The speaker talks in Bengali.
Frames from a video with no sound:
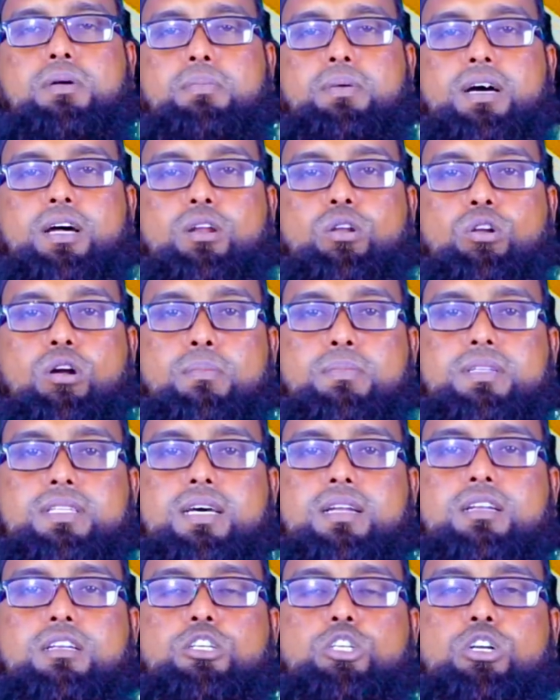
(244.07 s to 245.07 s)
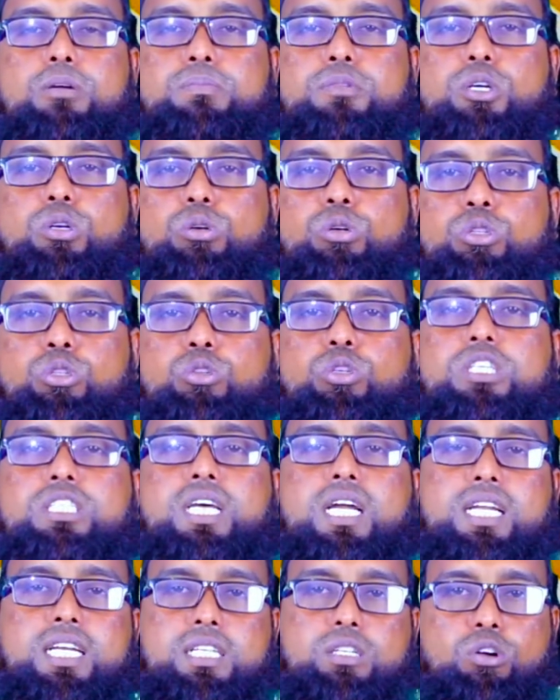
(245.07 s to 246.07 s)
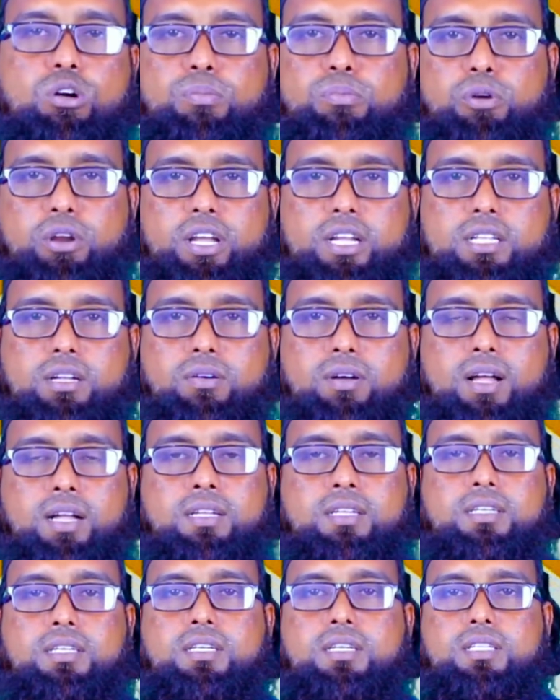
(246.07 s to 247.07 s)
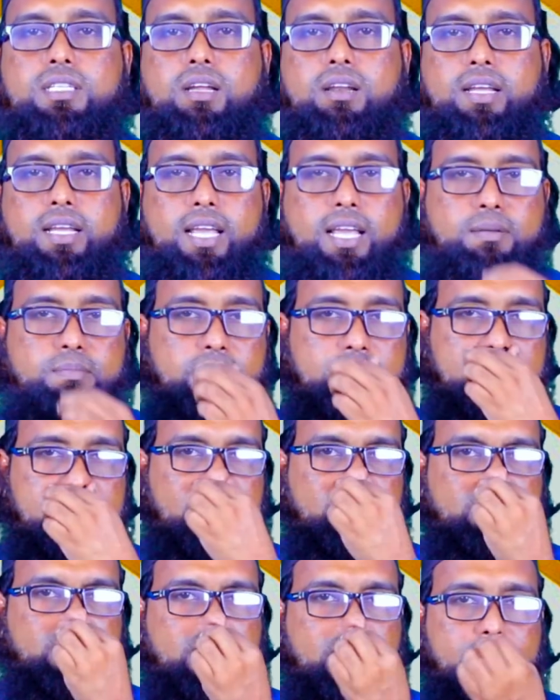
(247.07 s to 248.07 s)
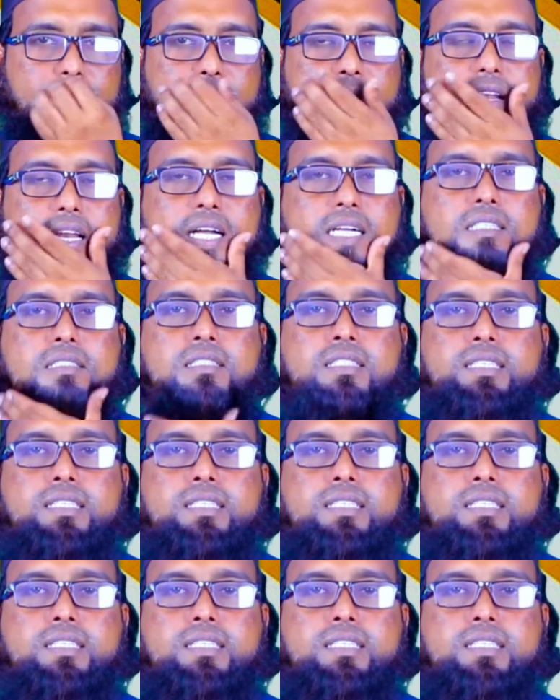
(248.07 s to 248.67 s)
বাবা রমাদান শব্দের অত্যই জ্বালিয়ে দেওয়া পড়িয়ে দেওয়া তাহলে এই মাসটা যদি আপনারা